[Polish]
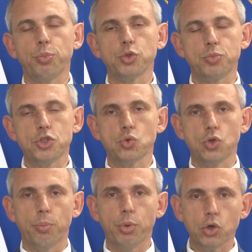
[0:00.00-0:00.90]

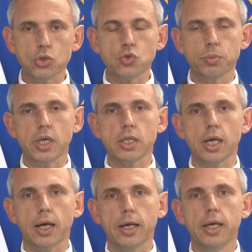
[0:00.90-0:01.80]
podpisują
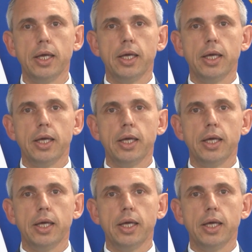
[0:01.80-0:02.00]
porozumienia,